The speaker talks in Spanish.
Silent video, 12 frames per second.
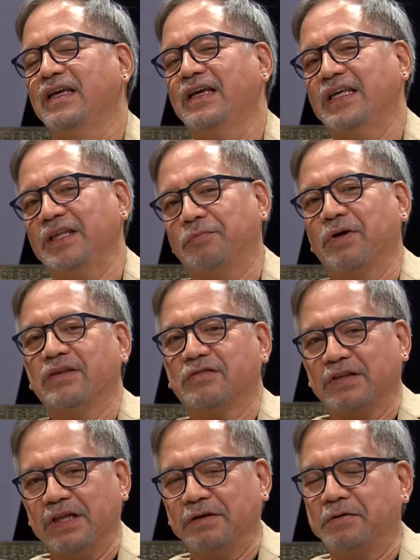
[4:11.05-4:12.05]
e y después de eso
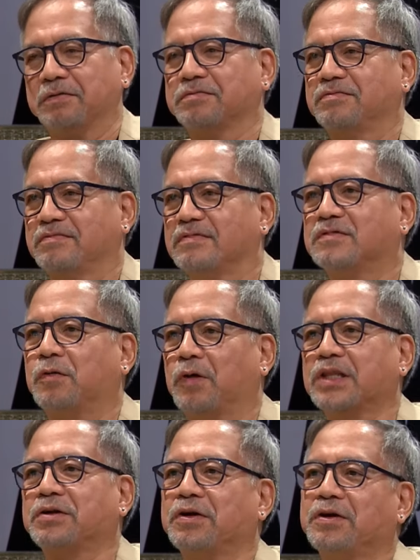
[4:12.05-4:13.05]
tengo
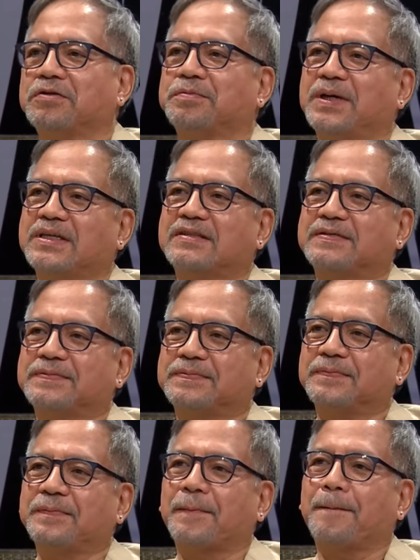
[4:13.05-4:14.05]
cuatro hijos más. ¿Cuatro hijos más?